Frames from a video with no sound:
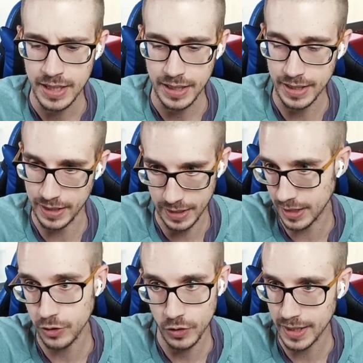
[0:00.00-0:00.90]

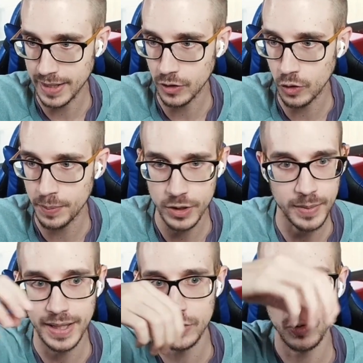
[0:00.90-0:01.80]
hizo Yolanda el copy, yo
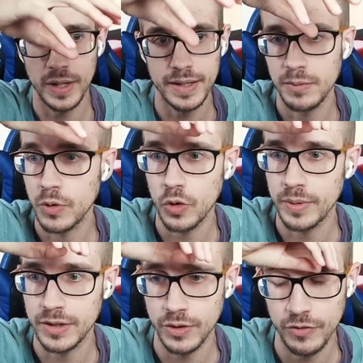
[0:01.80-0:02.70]
me quedé solo arriba un poco
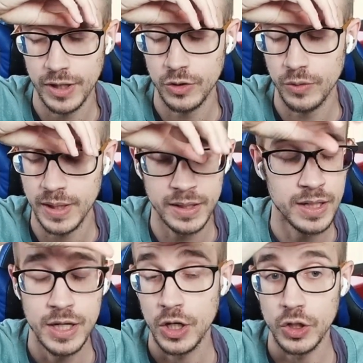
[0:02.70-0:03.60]
viendo que fuera todo bien.
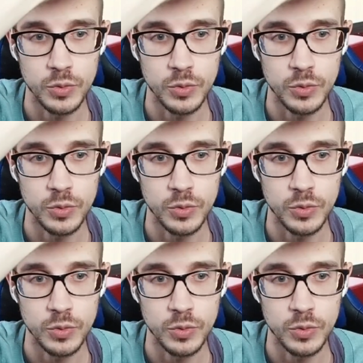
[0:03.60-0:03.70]
Yo